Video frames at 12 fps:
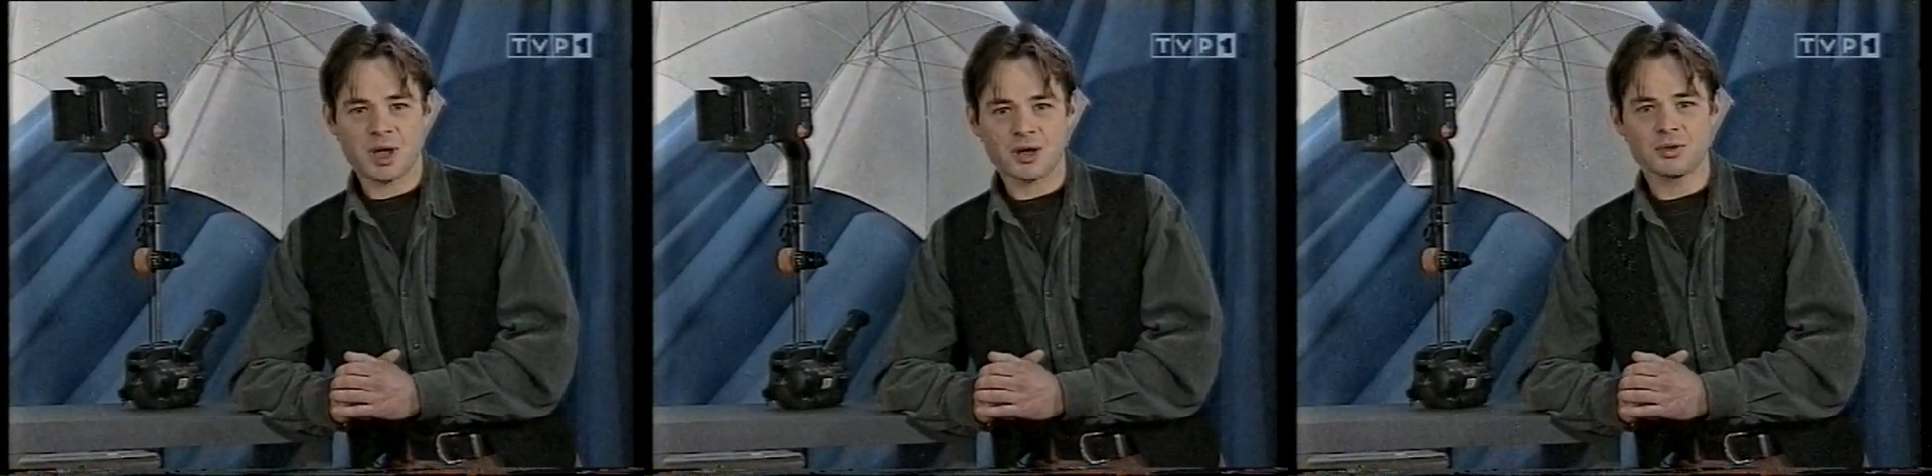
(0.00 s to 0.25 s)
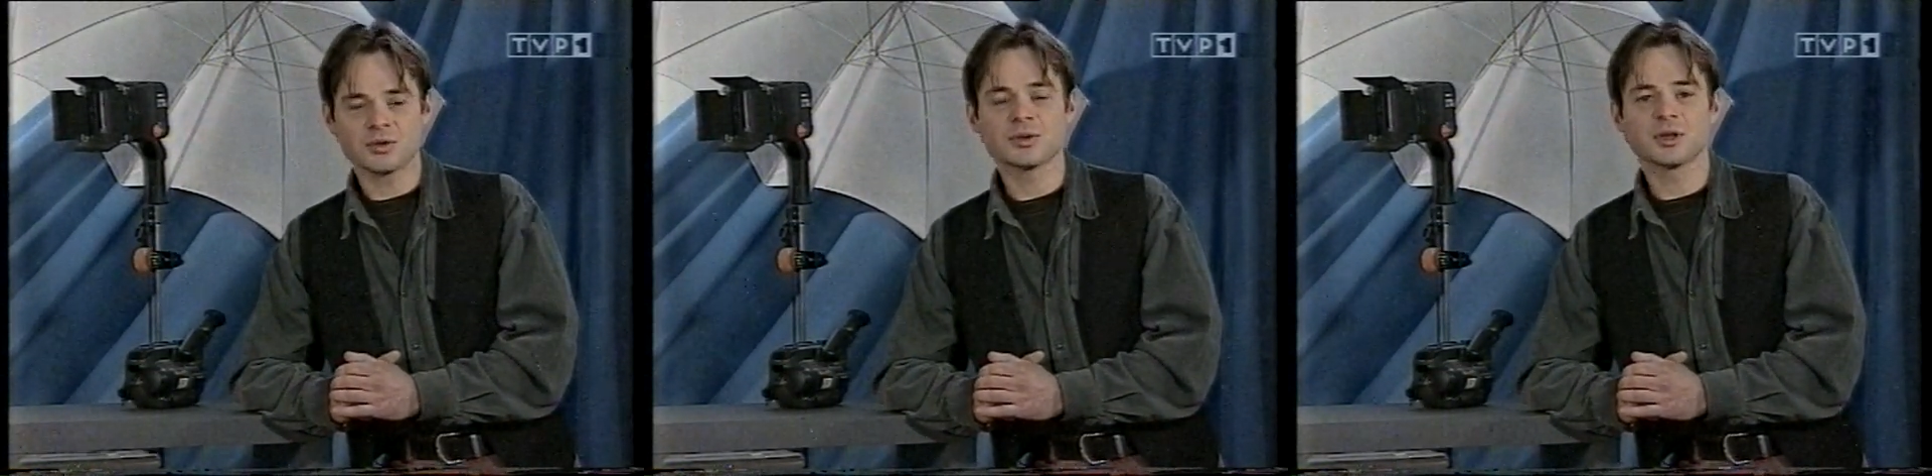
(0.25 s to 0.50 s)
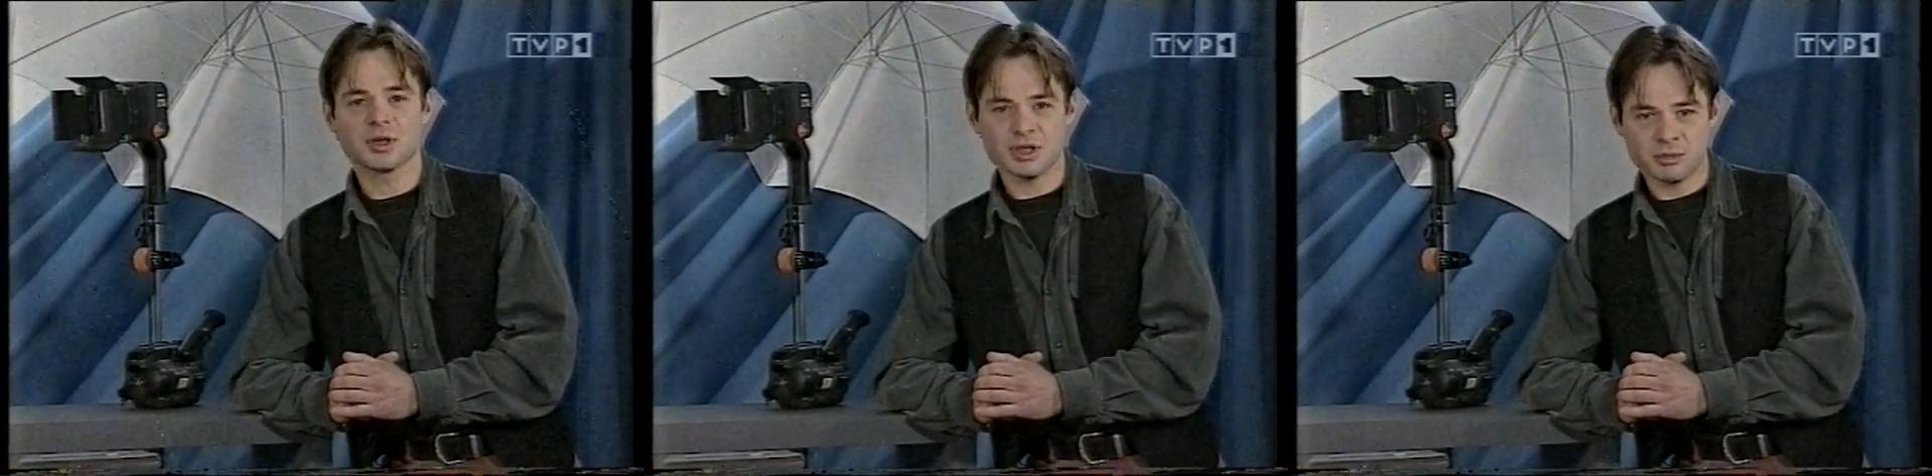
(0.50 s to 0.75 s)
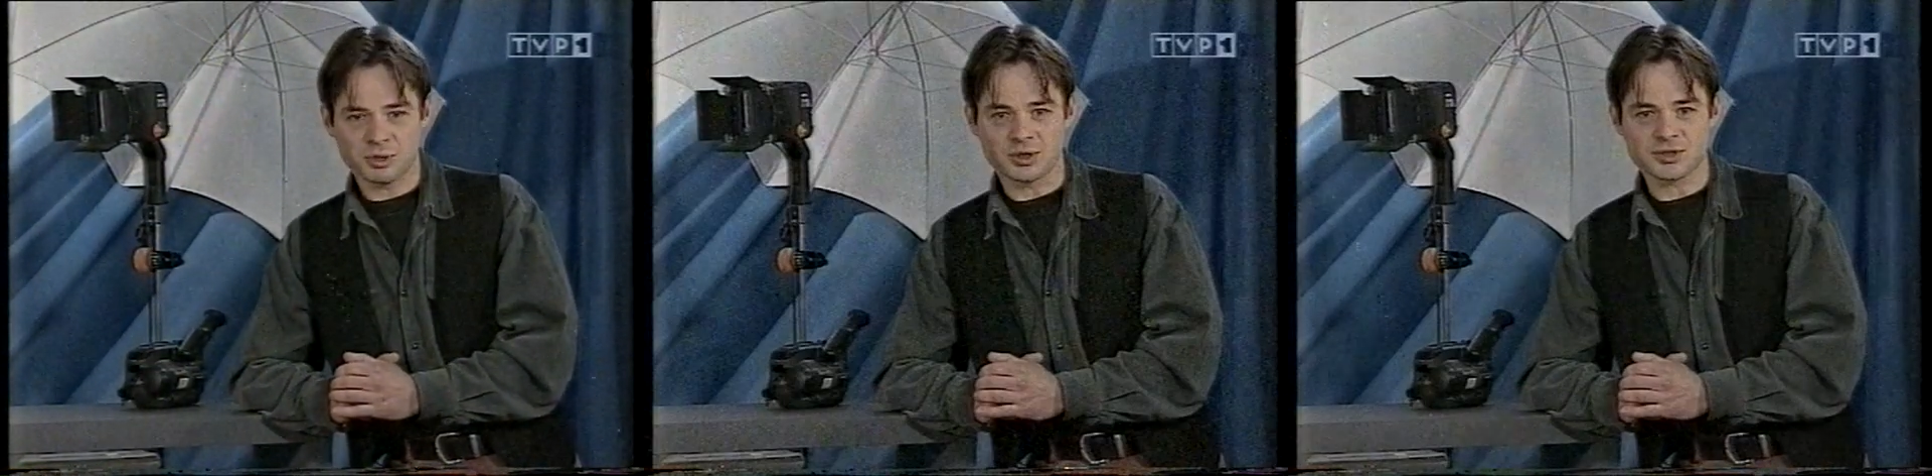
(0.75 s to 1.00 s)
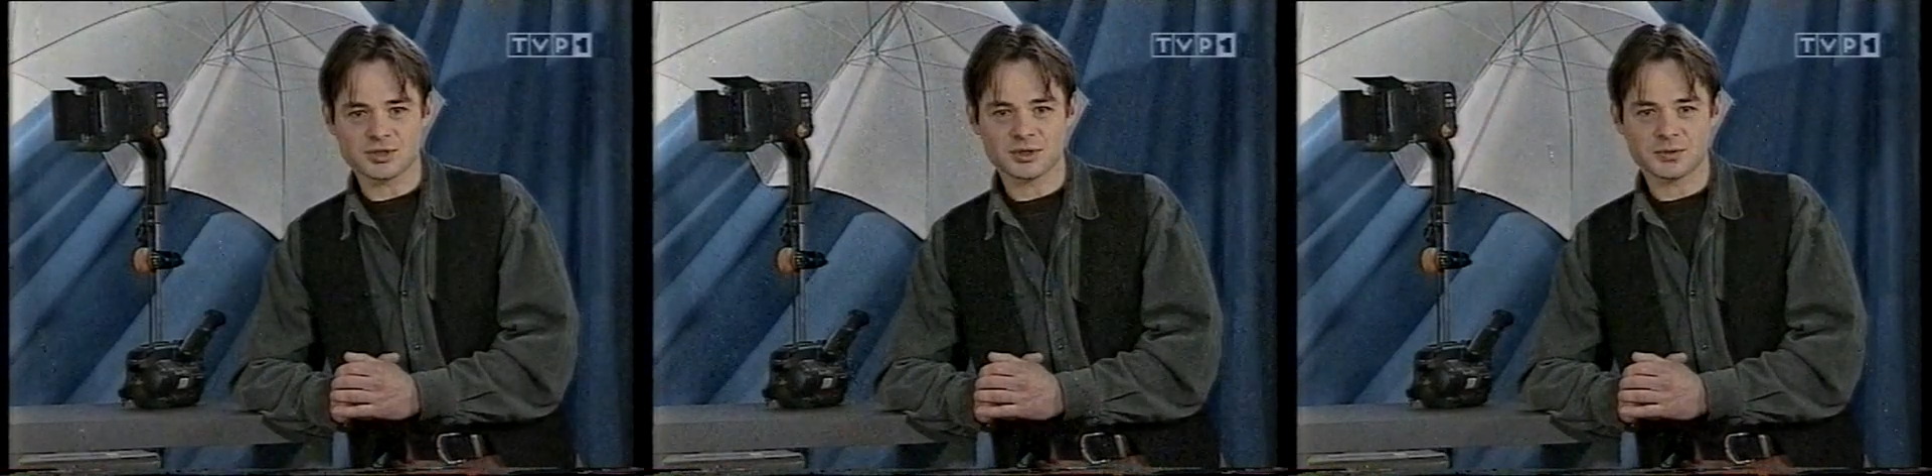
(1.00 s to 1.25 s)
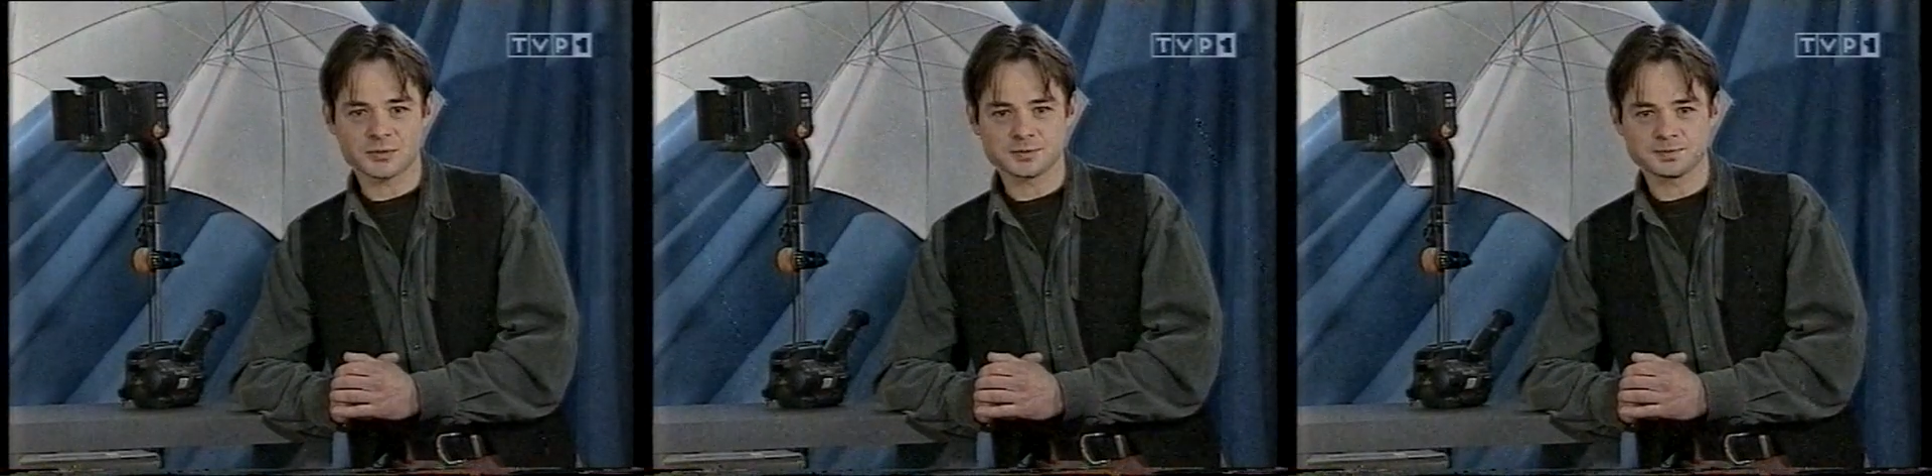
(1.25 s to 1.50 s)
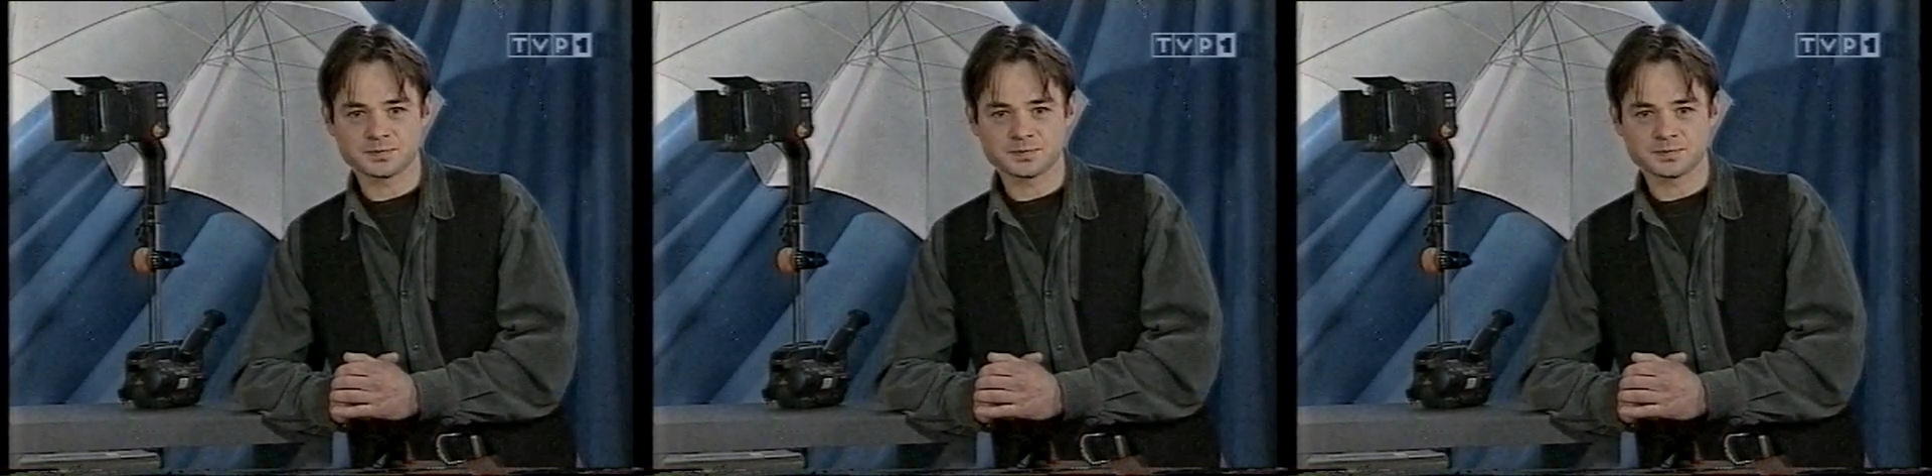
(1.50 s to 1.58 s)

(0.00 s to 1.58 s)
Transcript: małą i prostą.